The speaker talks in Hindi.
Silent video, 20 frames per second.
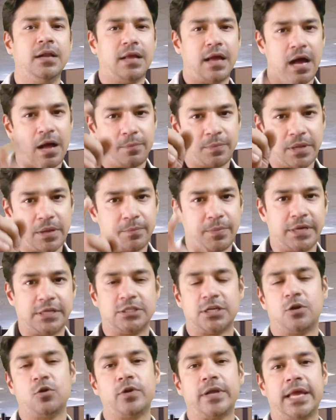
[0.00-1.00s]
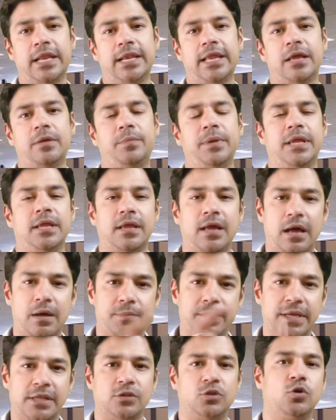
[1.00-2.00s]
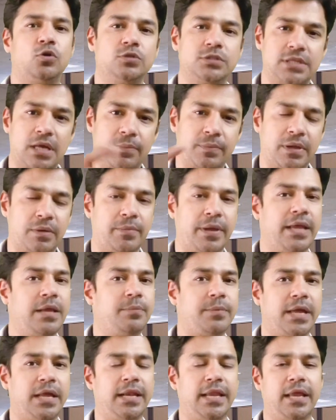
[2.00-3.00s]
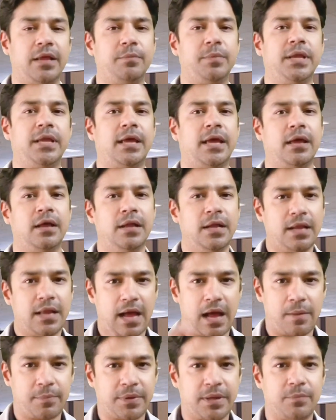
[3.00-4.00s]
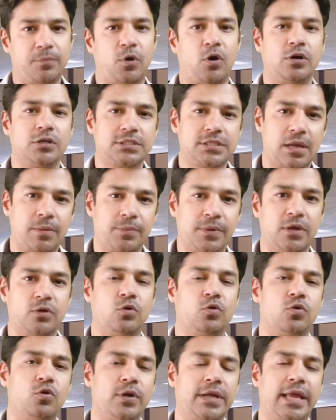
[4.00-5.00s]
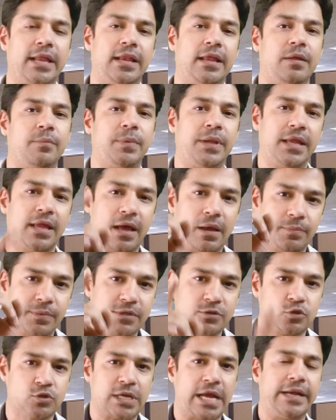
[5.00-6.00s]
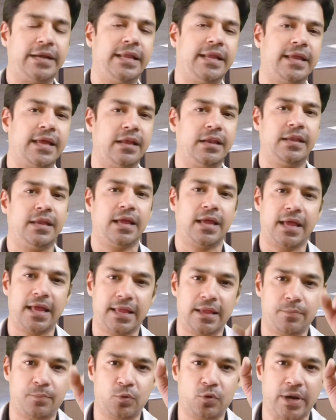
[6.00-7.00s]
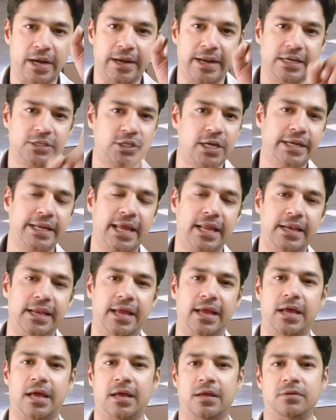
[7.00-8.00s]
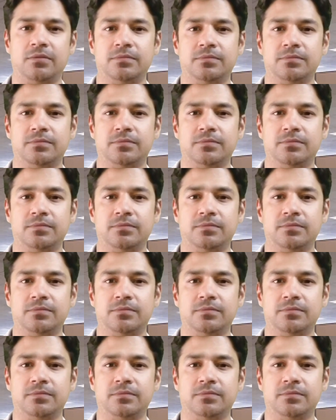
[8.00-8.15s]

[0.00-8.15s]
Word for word: आपके परिजनों के लिए भी है आपके दोस्त आपके महीम के लिए भी है आपके बॉस आपके गुरुओं के लिए भी है आपके सोसाइटी के लिए है यह पूरे नेशन के लिए है